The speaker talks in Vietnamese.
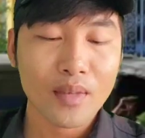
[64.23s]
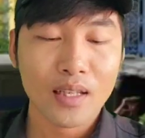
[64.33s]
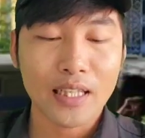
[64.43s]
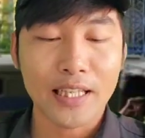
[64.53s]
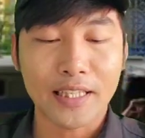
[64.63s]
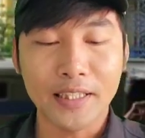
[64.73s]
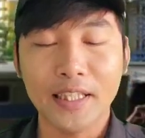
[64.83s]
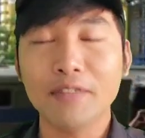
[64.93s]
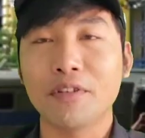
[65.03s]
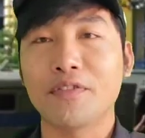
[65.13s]
thì chính
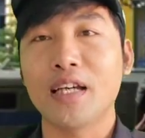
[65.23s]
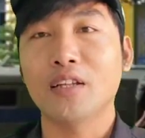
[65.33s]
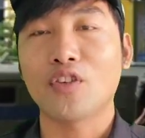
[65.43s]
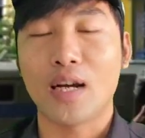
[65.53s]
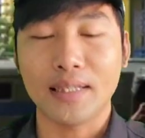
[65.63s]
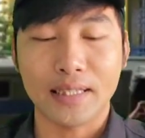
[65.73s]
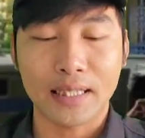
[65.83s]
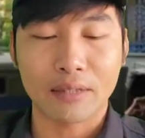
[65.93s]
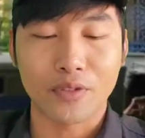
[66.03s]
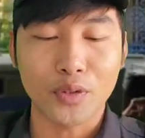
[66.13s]
thức về phía tòa án nhân
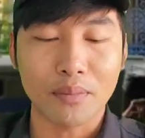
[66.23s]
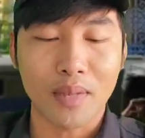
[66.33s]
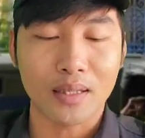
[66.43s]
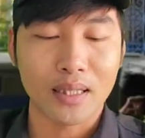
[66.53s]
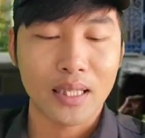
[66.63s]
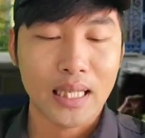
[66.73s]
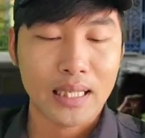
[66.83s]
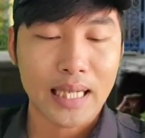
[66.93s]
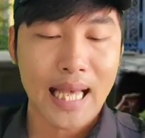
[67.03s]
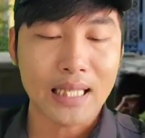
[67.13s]
dân thành phố Hồ Chí Minh
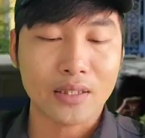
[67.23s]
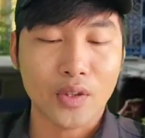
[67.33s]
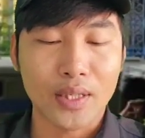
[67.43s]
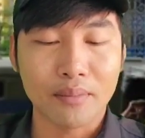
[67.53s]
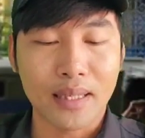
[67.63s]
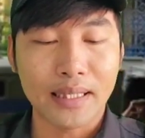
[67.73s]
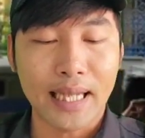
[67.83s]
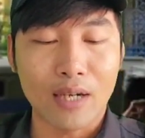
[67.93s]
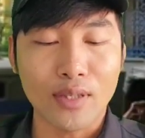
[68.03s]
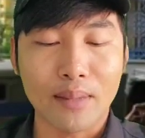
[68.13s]
đã tuyên bị
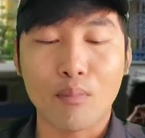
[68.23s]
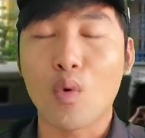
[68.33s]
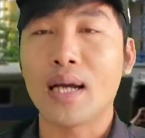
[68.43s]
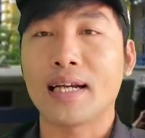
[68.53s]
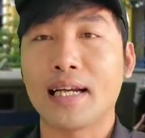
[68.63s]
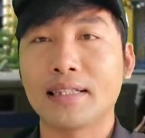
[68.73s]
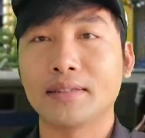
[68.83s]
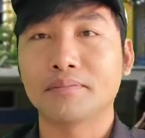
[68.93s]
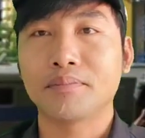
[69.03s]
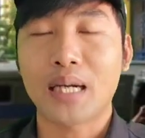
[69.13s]
cáo Nhâm Hoàng Khang
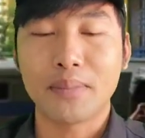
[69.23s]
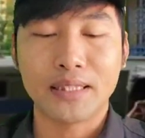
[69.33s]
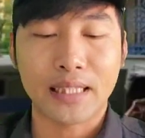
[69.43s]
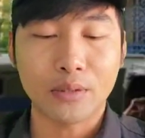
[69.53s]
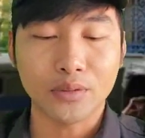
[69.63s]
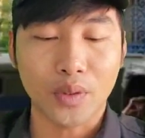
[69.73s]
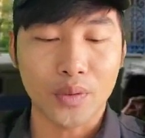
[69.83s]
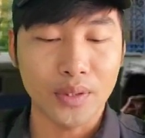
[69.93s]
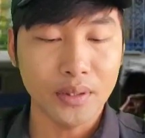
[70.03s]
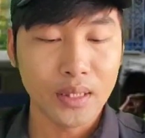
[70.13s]
36
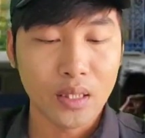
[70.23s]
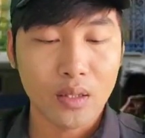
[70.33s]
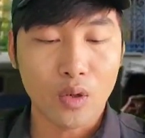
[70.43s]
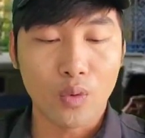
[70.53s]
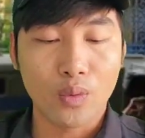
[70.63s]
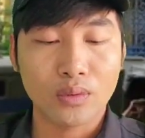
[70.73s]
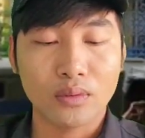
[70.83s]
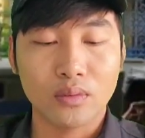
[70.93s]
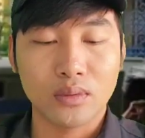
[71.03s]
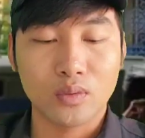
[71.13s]
tuổi ngụ
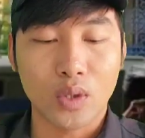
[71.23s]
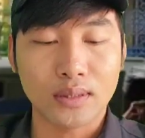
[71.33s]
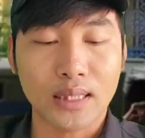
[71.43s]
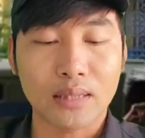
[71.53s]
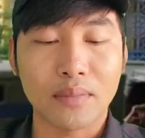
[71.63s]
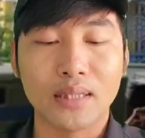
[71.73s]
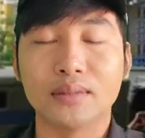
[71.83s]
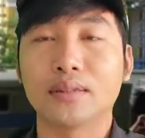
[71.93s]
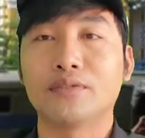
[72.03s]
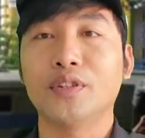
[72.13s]
quận Tân Bình
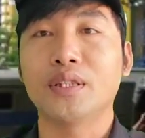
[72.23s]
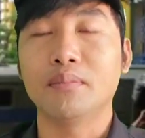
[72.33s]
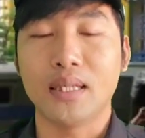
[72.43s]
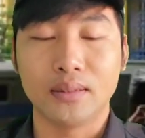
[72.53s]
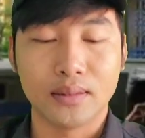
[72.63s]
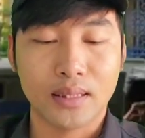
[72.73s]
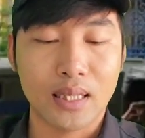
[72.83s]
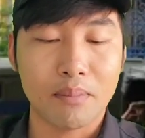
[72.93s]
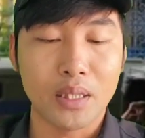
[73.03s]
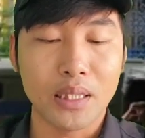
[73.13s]
thành phố Hồ Chí Minh
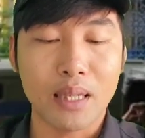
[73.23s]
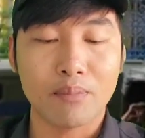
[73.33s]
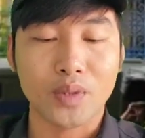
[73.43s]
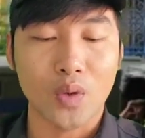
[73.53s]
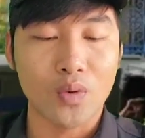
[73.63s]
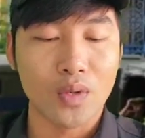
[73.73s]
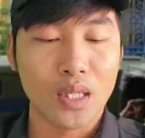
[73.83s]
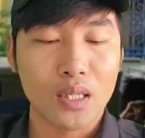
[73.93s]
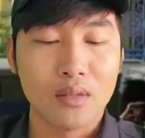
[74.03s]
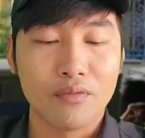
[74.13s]
là 10 năm tù
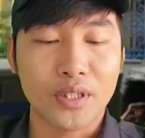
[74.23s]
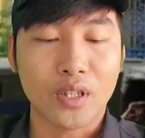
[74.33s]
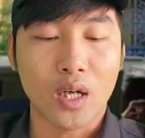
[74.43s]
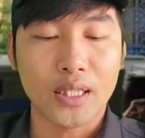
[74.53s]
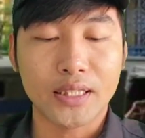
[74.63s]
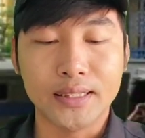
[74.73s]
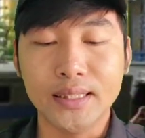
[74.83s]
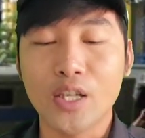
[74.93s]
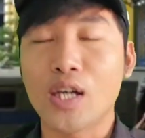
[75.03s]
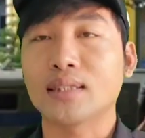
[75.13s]
về tội
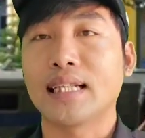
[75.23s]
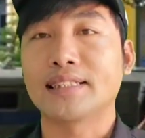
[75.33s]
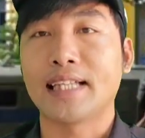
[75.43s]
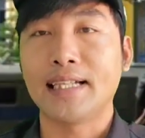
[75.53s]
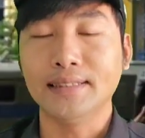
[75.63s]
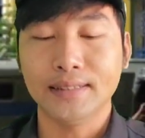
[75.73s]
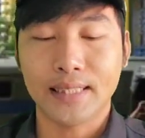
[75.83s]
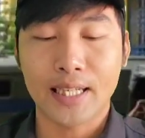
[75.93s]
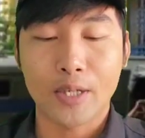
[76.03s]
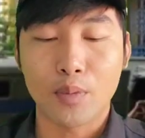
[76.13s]
cưỡng đoạt tài sản
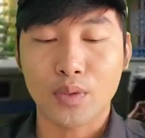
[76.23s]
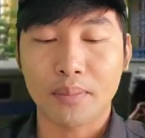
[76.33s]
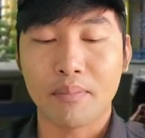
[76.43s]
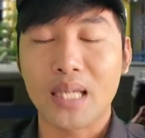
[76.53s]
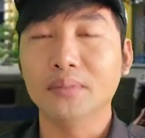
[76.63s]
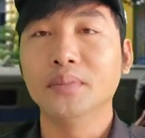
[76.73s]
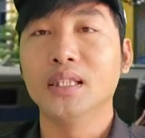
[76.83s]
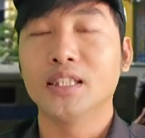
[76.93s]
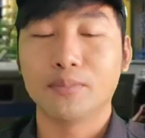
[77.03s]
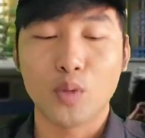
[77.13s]
theo điều
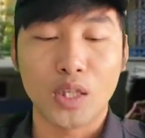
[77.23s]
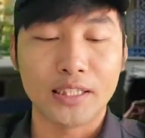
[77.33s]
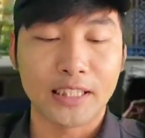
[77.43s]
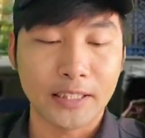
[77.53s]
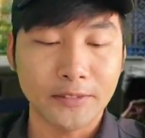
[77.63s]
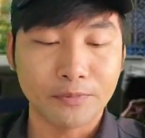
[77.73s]
170 Bộ luật hình sự.